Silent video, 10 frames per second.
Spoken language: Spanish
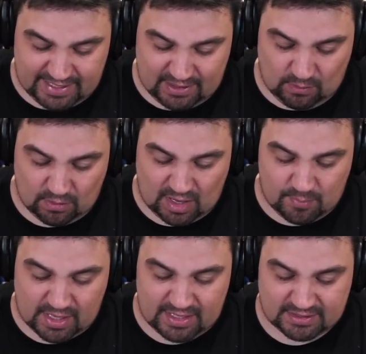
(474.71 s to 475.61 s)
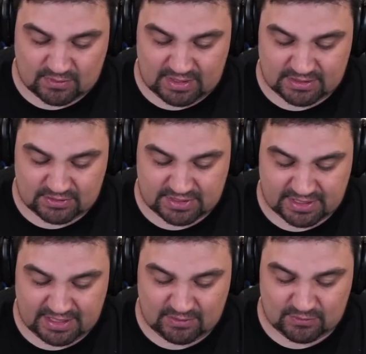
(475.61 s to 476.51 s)
Hubo una época en las cuales
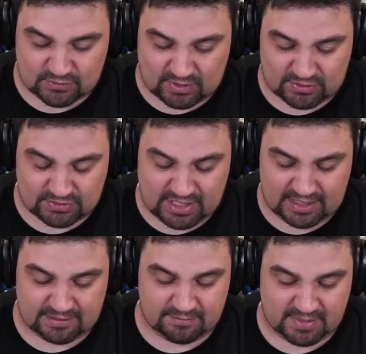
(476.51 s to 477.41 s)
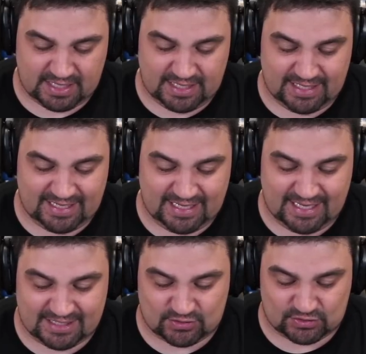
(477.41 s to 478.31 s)
conseguí unos cuantos 100, ¿vale? Y
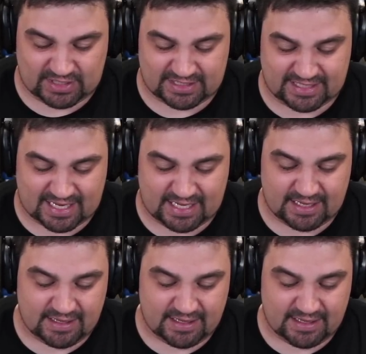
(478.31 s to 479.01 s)
estos tres de aquí.